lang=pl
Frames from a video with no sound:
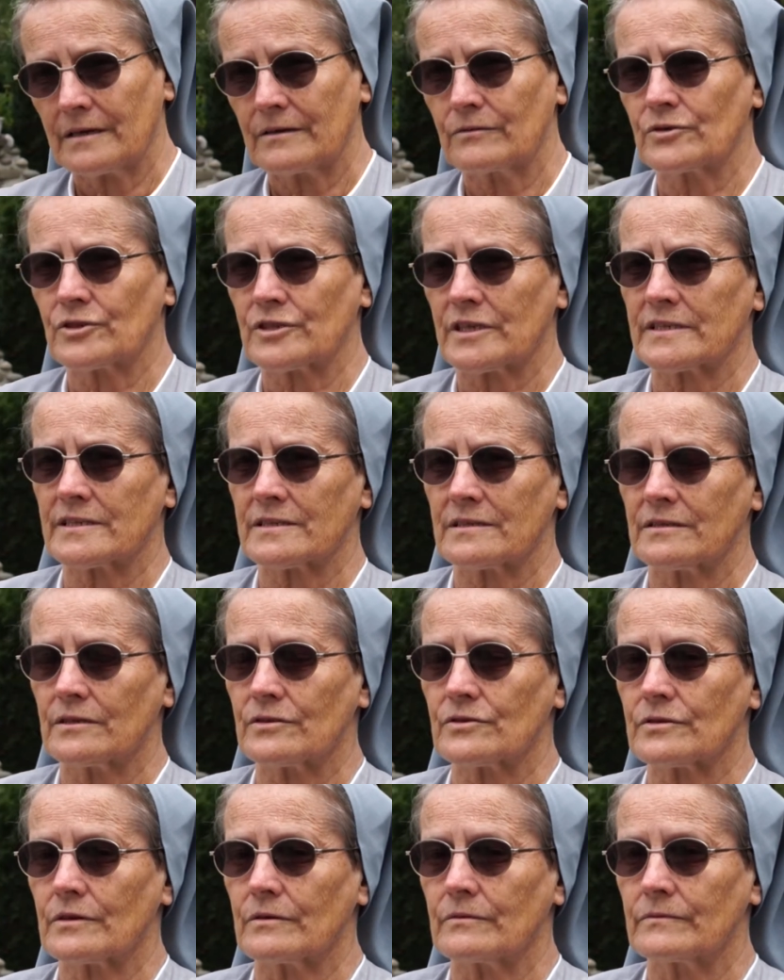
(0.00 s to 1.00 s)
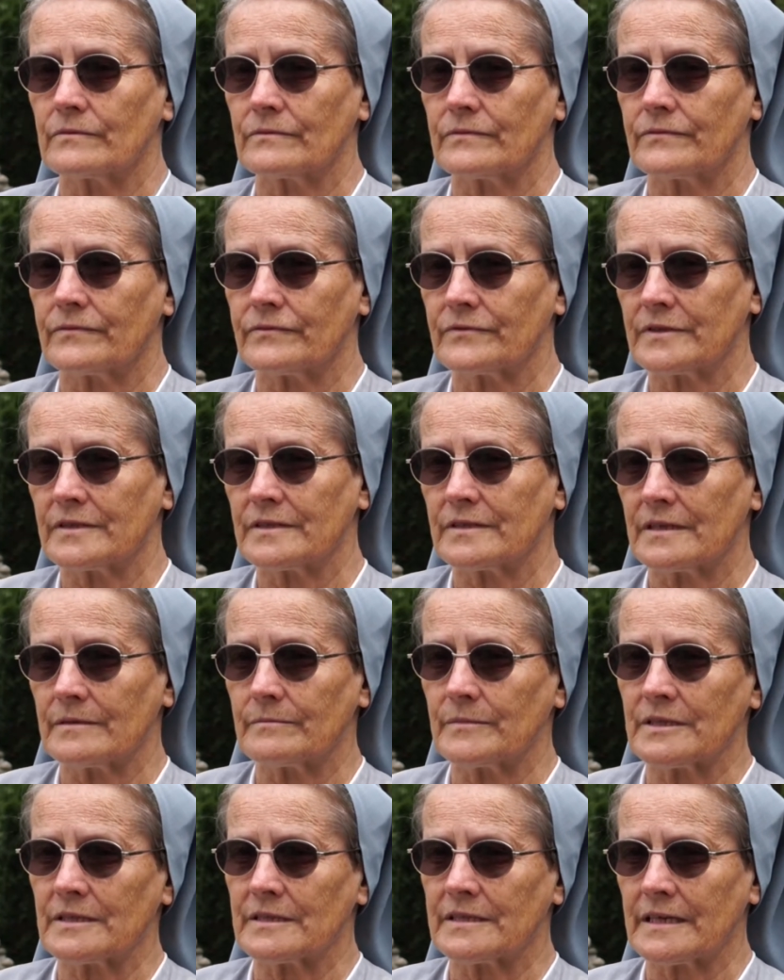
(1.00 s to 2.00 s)
uczestniczą w
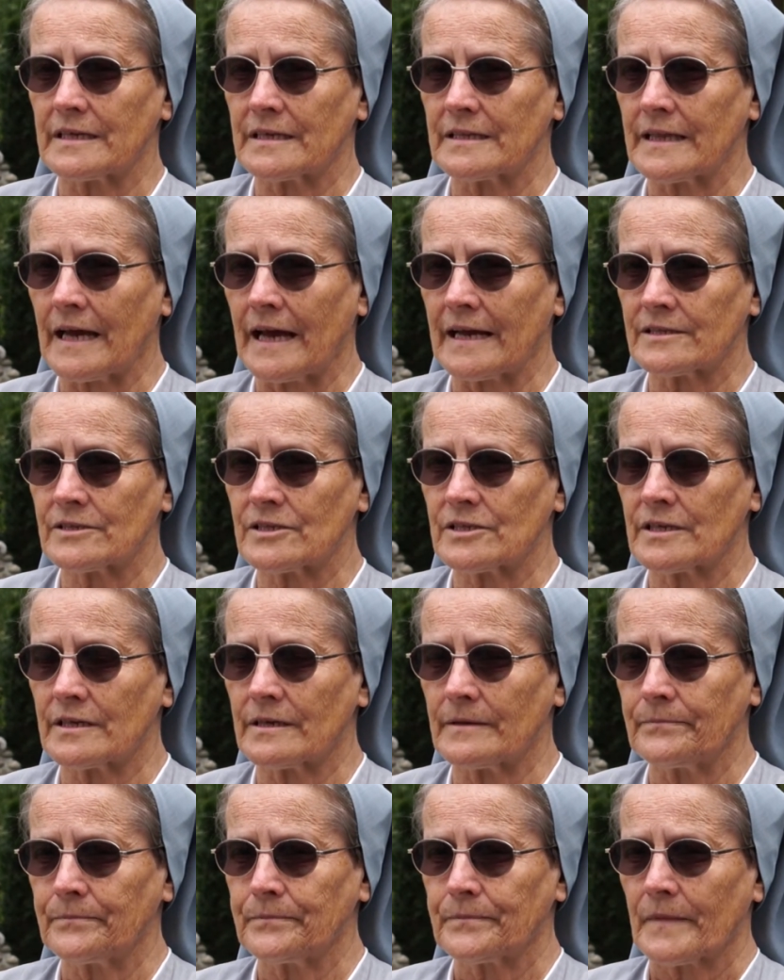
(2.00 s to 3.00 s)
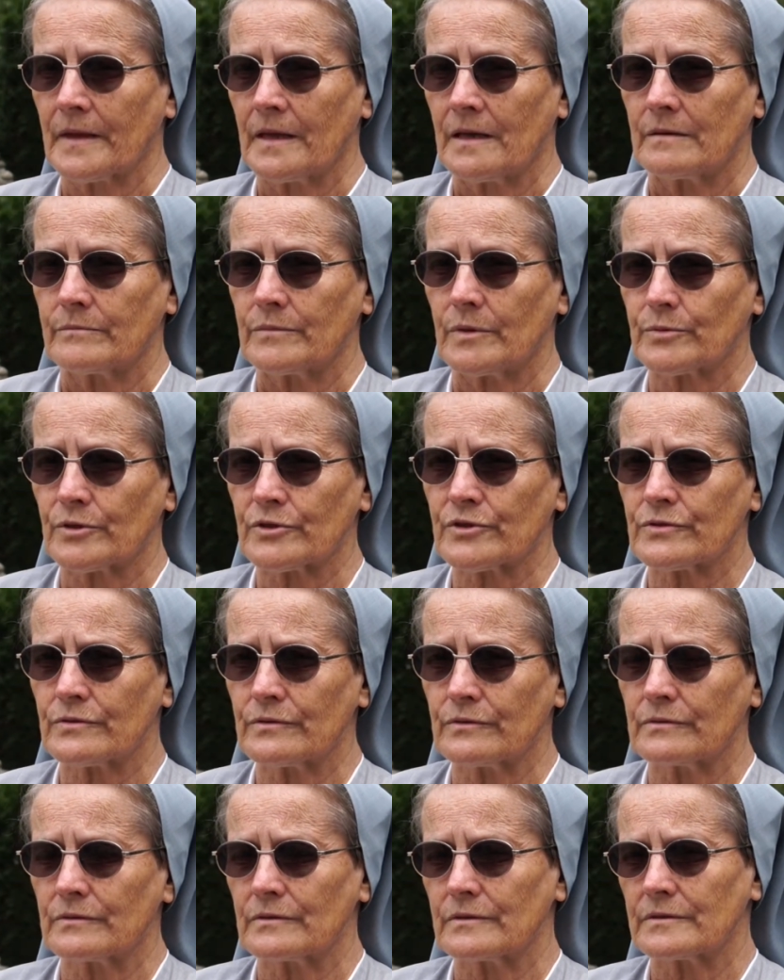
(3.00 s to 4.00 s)
tym internacie, po
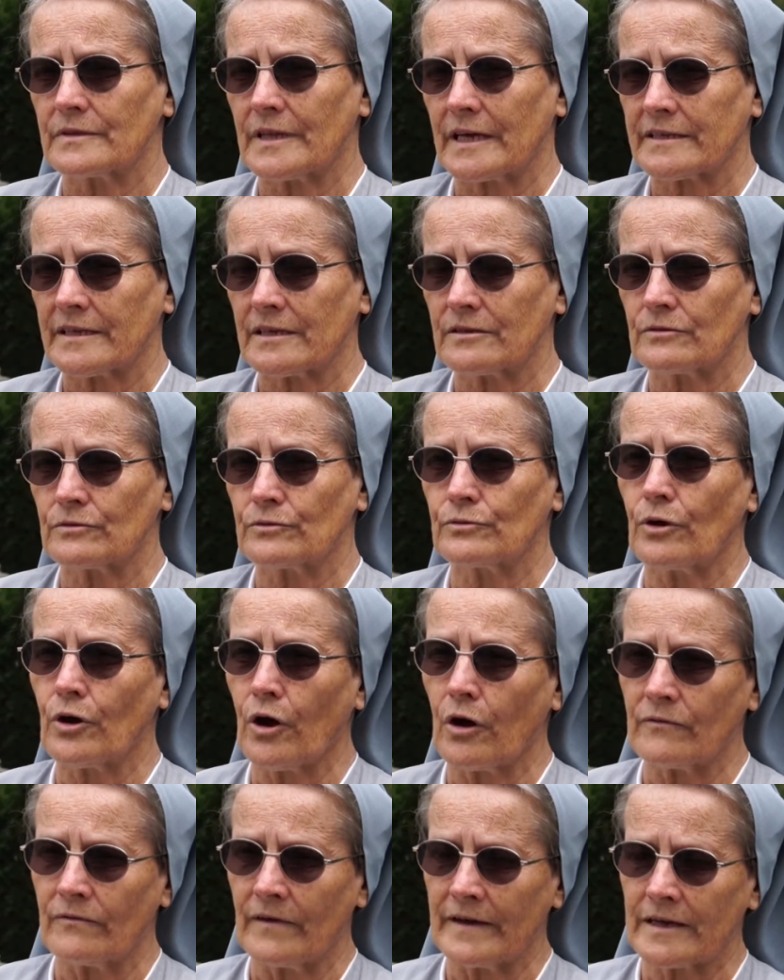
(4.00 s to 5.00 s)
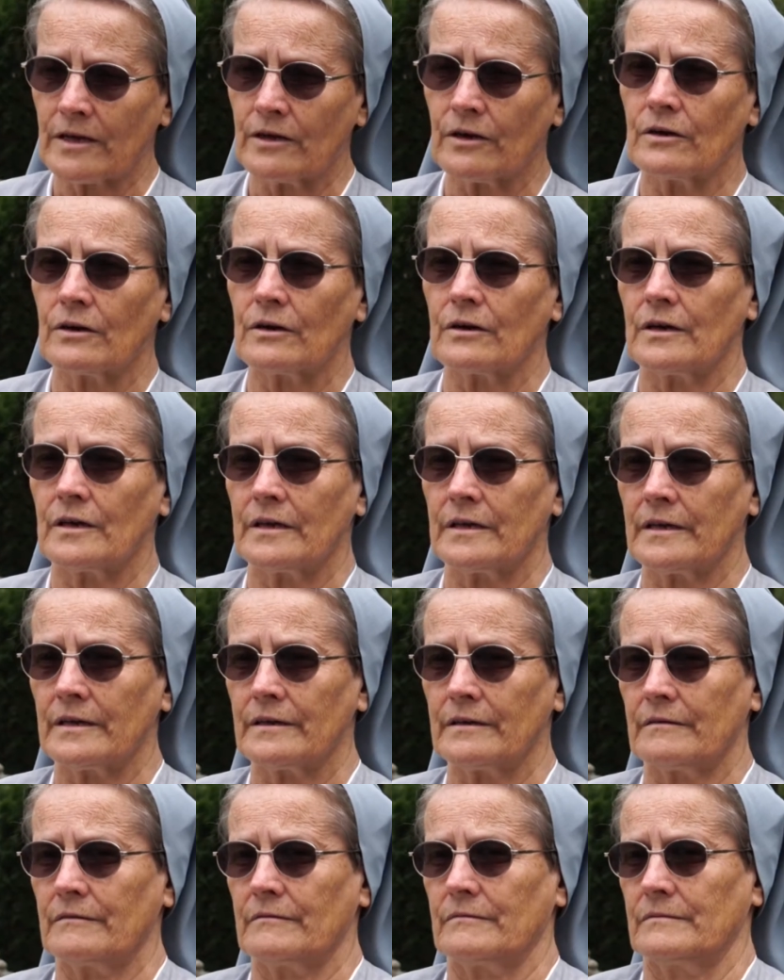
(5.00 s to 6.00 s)
prostu takiego duchowego,
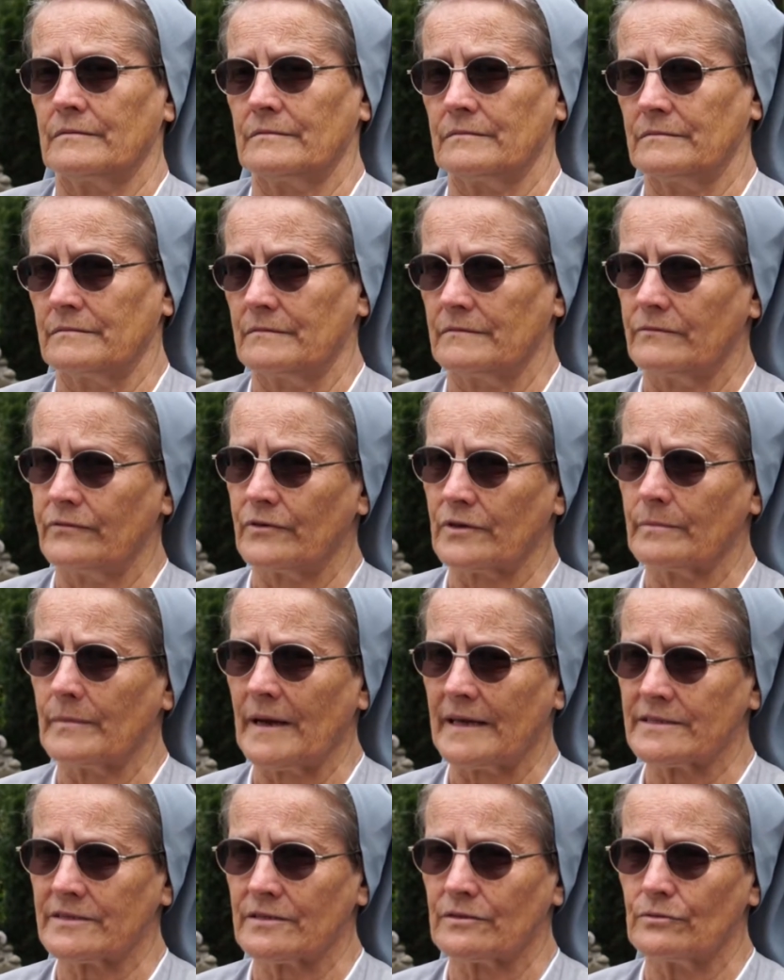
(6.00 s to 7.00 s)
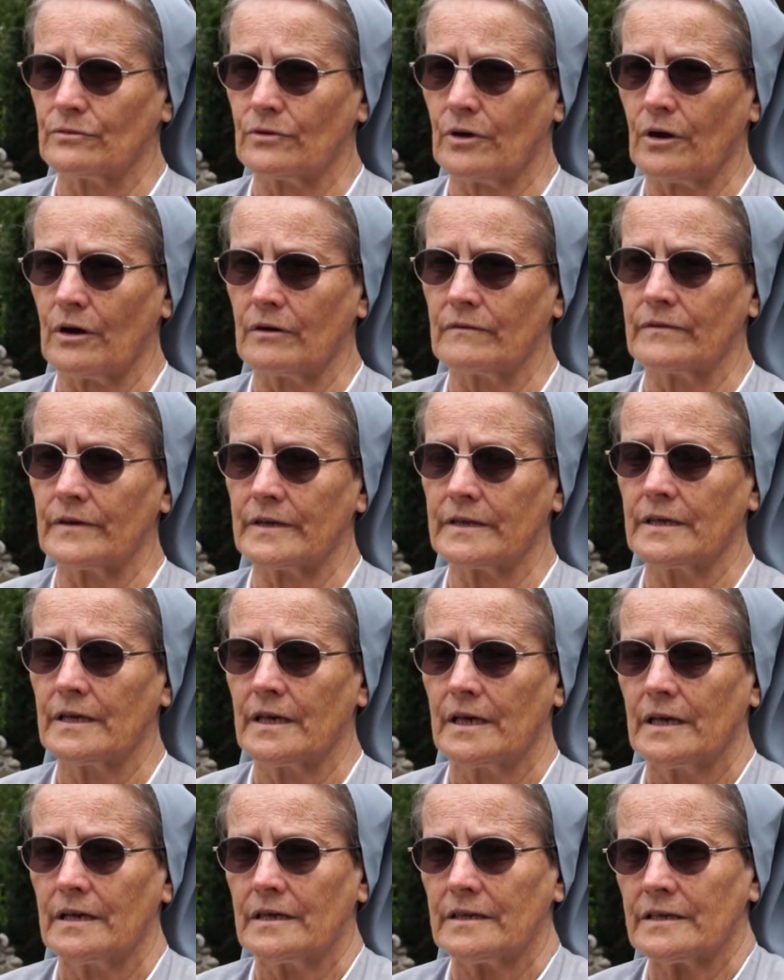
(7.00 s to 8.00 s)
e, formacji duchowej
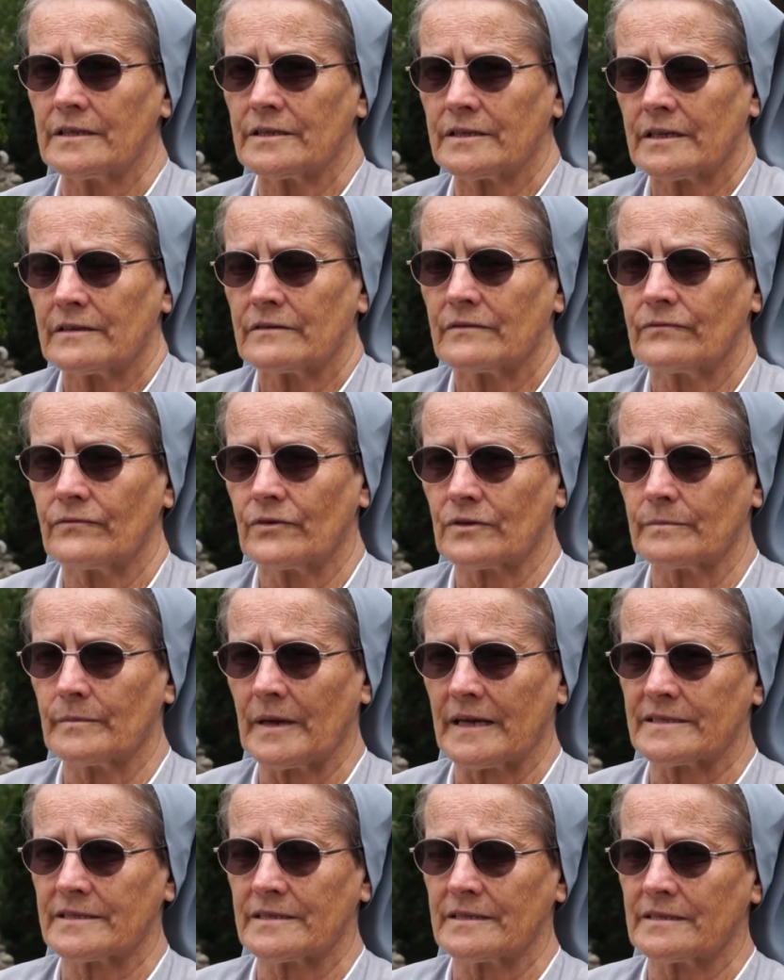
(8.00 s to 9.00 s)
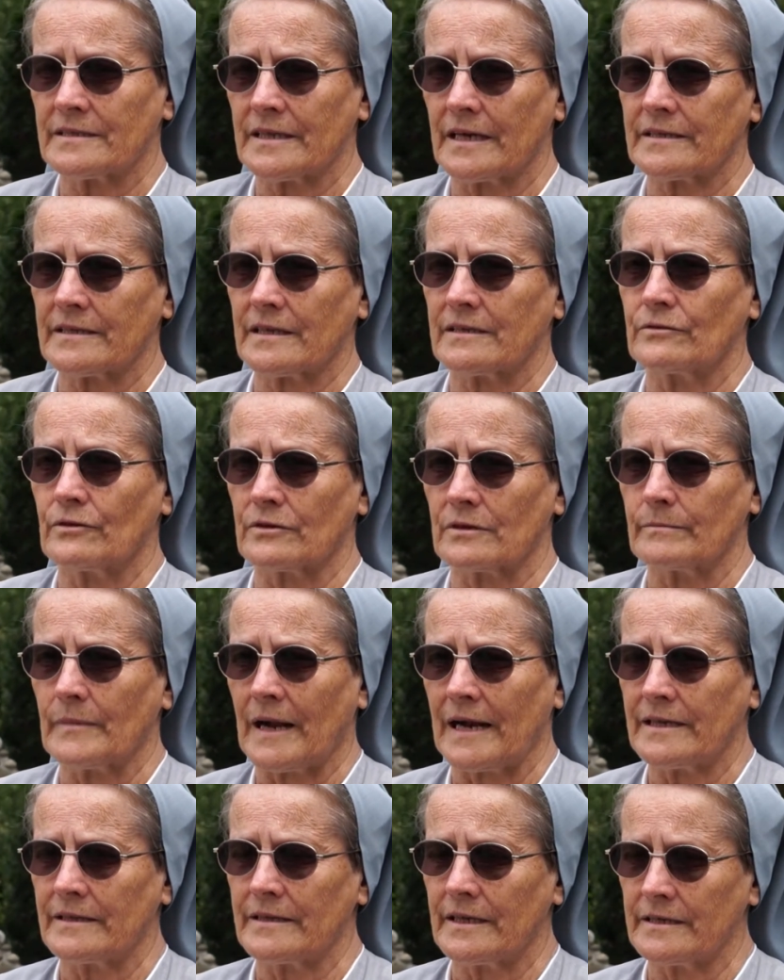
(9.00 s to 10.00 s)
i tej formacji takiej
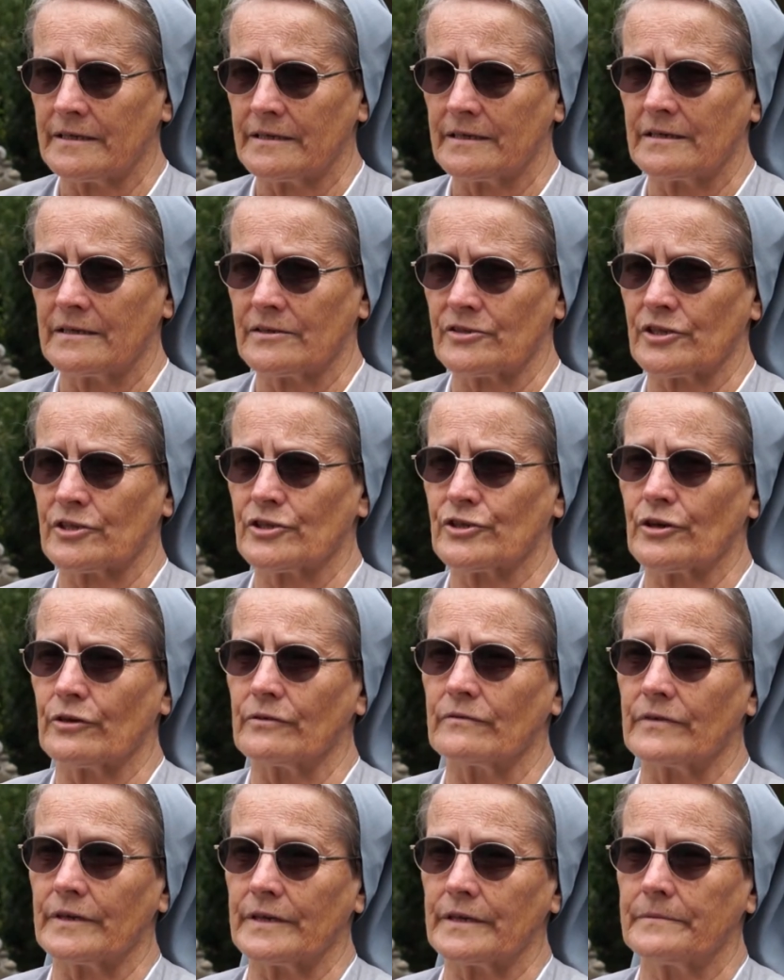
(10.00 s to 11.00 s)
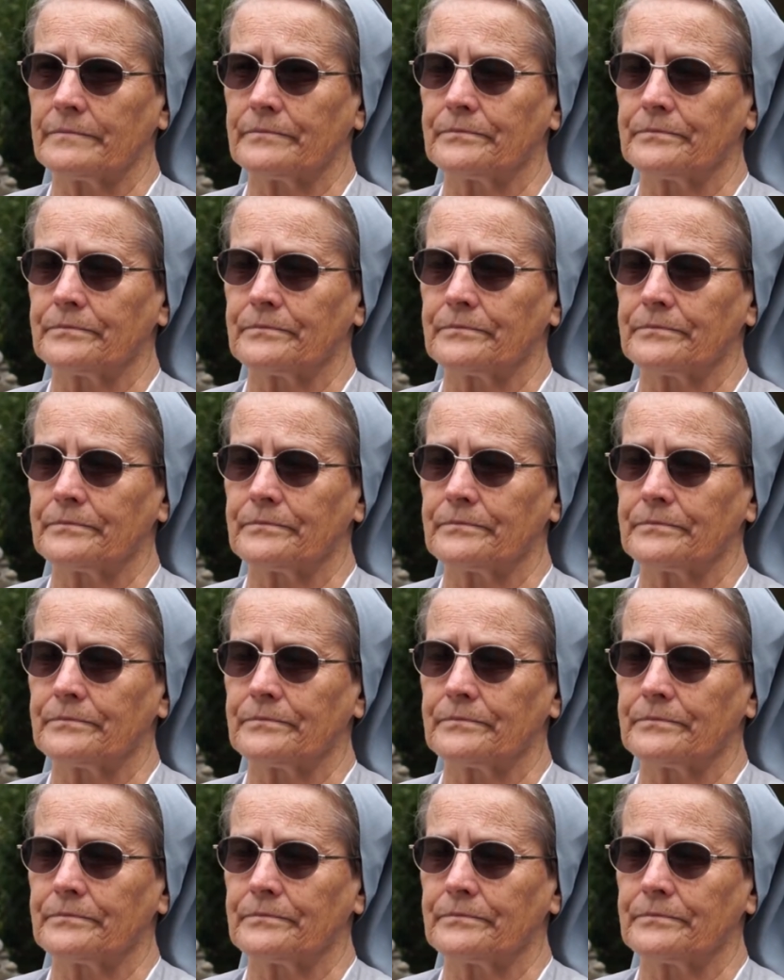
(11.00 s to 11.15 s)
normalnej, życiowej.